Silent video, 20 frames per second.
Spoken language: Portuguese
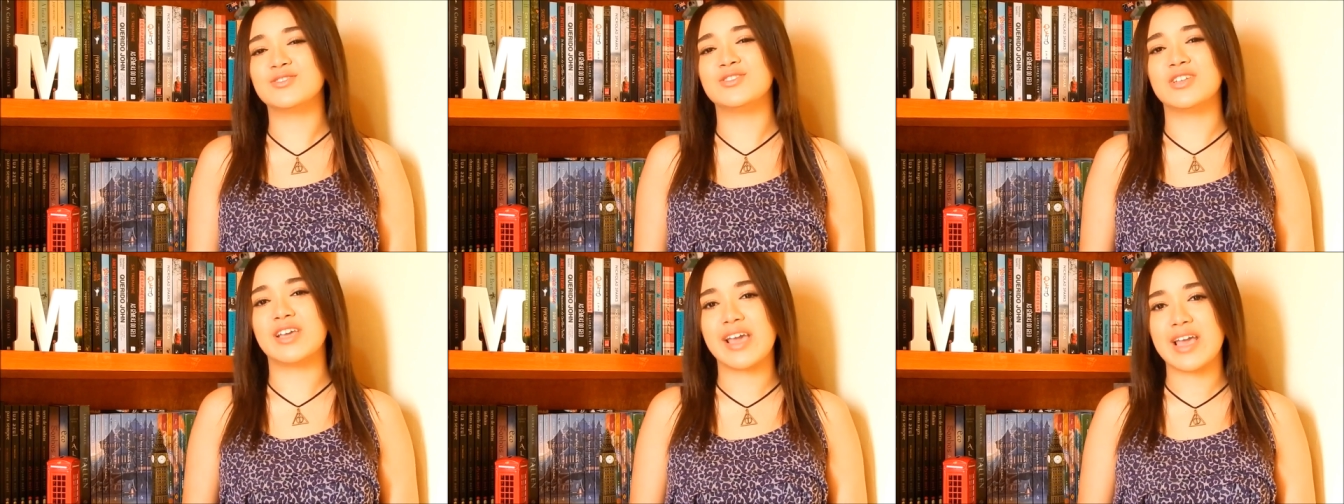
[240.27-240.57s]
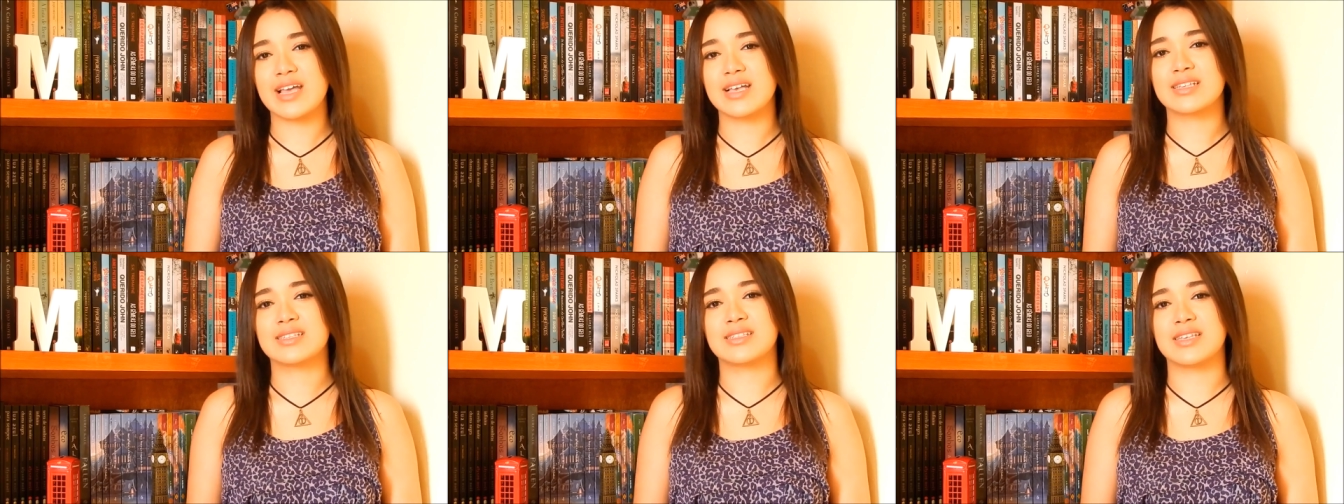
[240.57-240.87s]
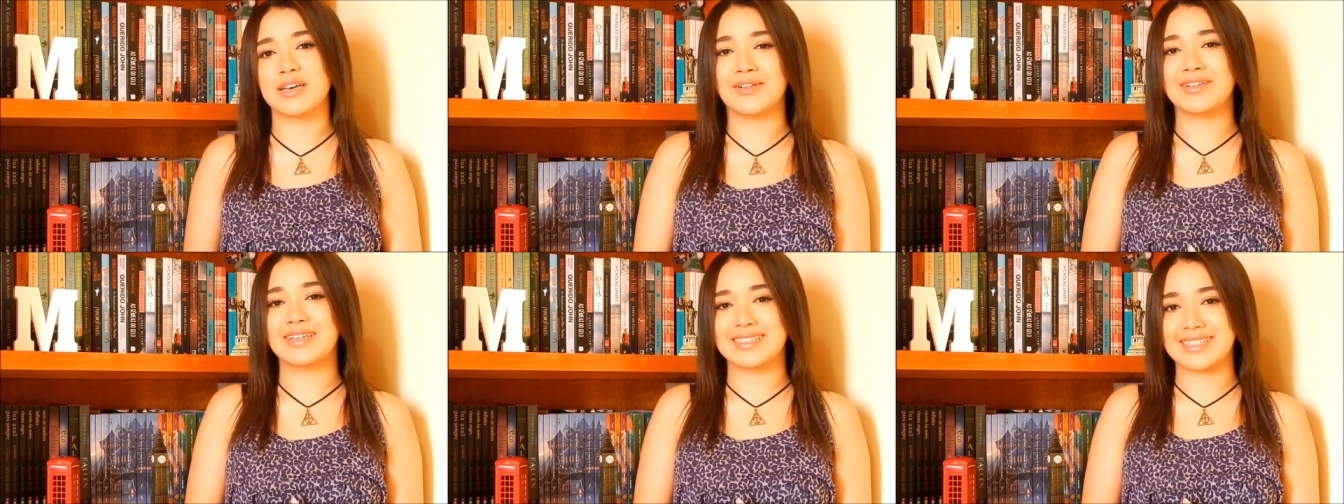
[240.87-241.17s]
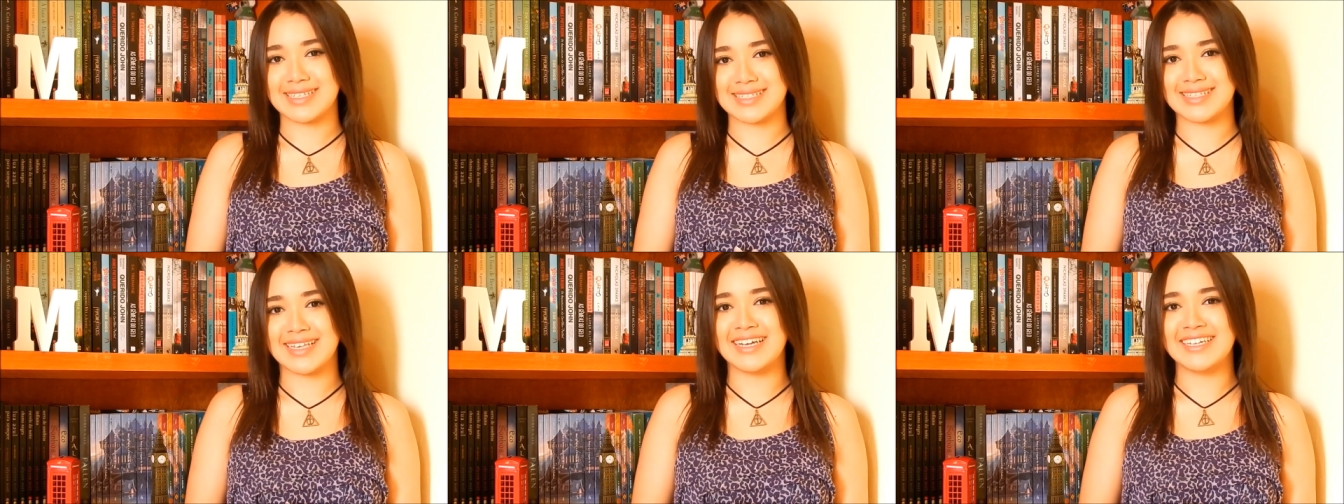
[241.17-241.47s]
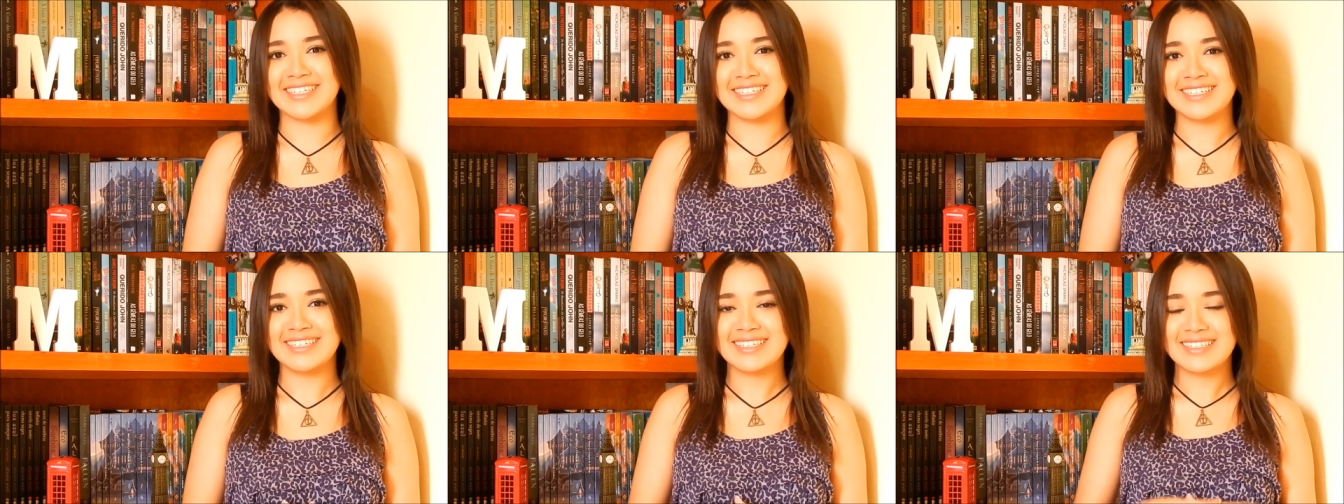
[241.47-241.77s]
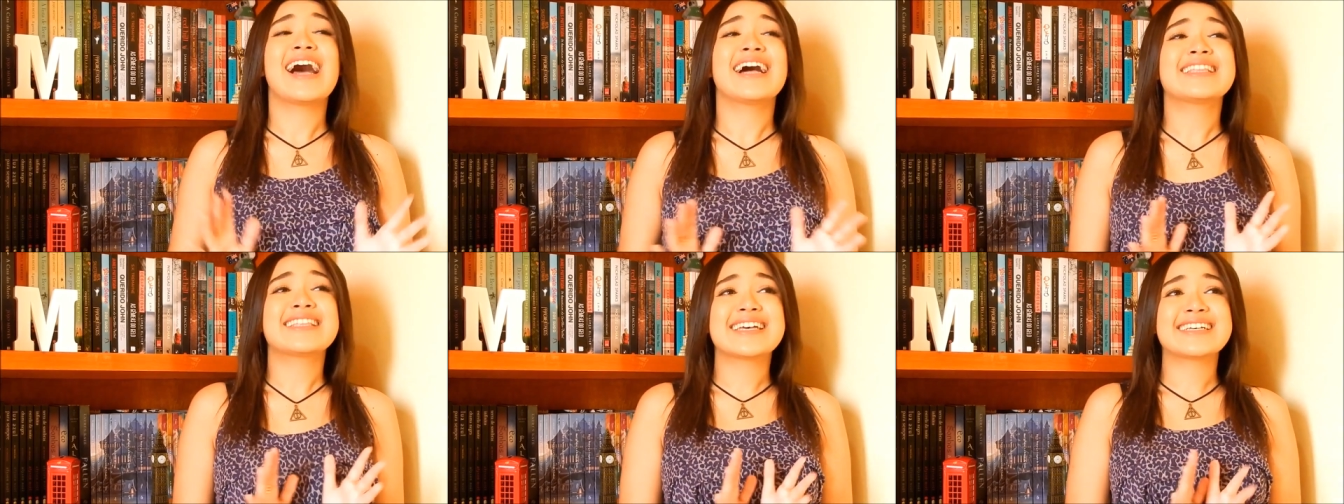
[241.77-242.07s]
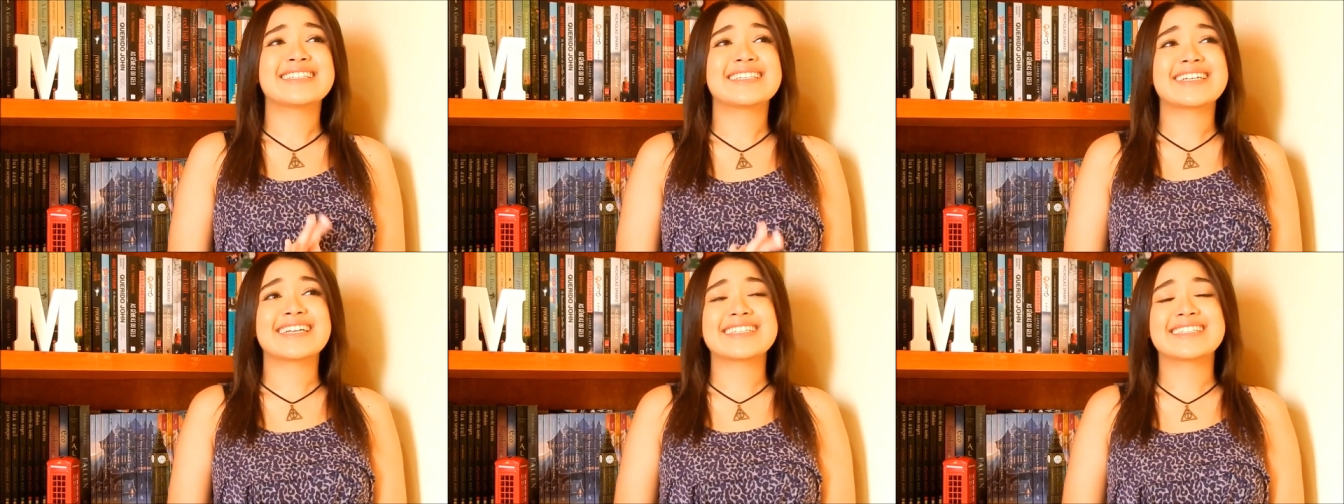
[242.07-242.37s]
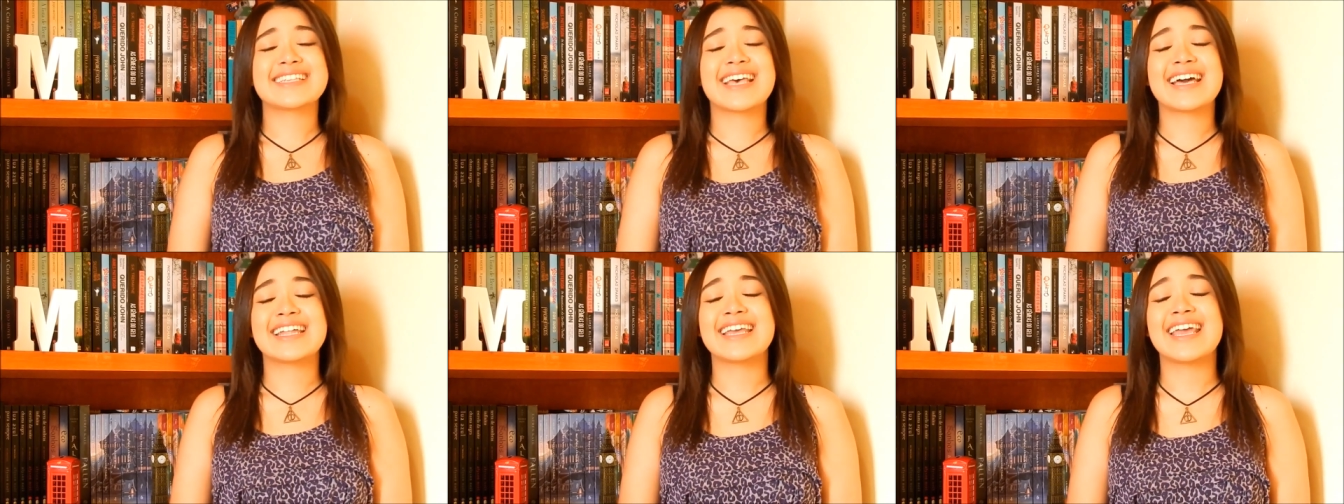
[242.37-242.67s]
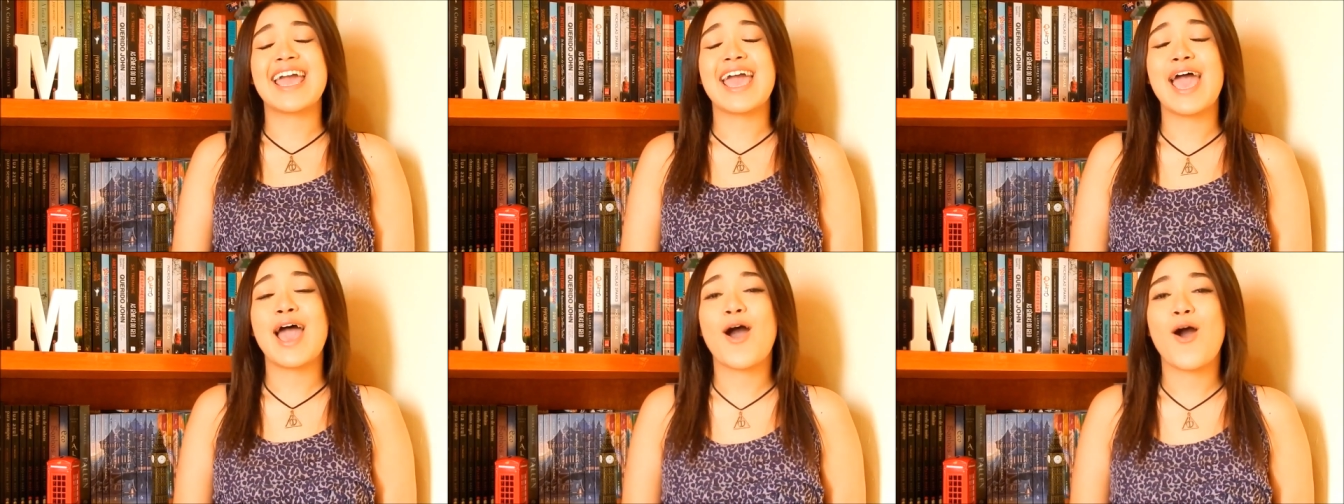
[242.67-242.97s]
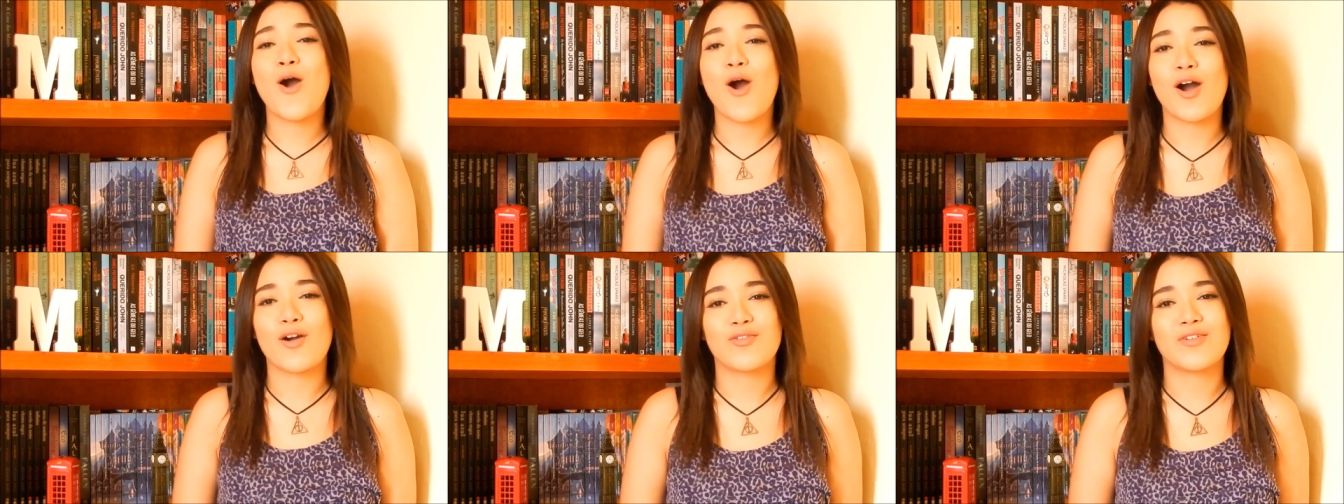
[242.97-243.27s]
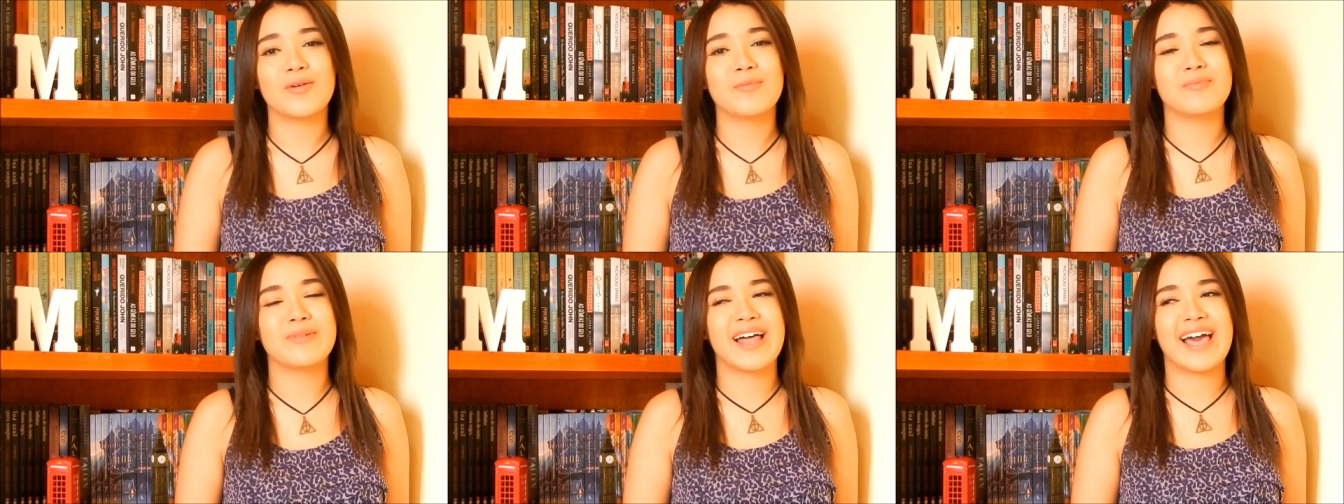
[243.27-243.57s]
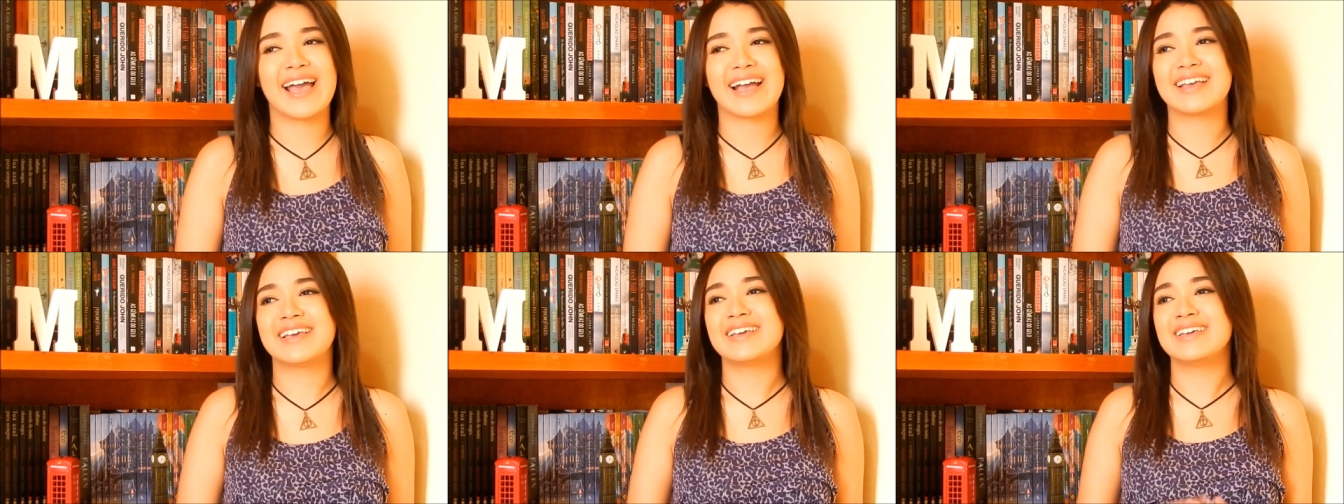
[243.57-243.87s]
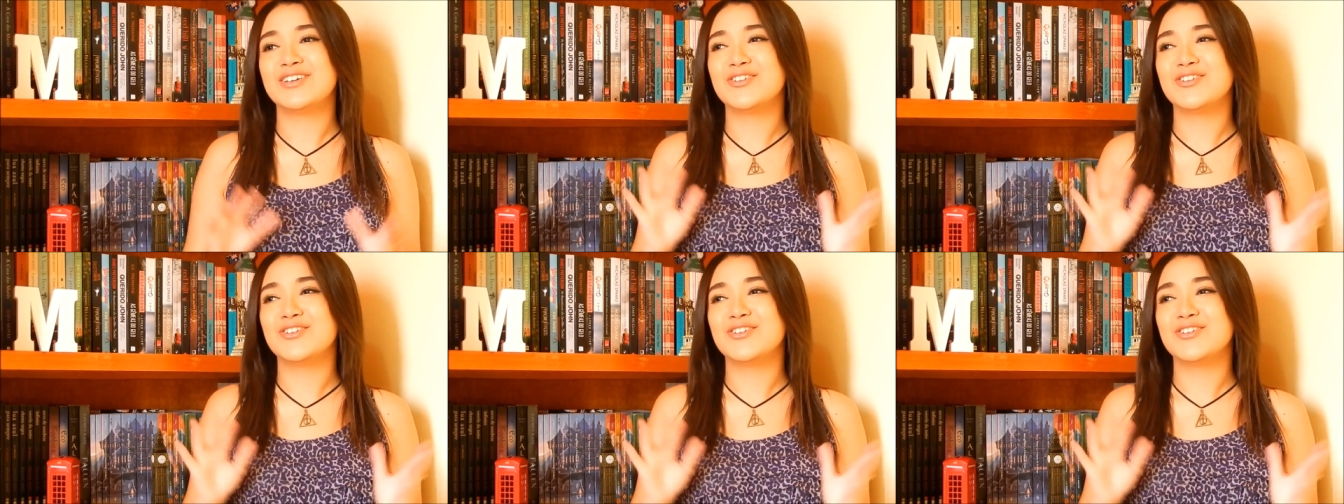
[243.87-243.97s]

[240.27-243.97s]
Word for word: de Excel nessa série. A terceira série é Orphan Black.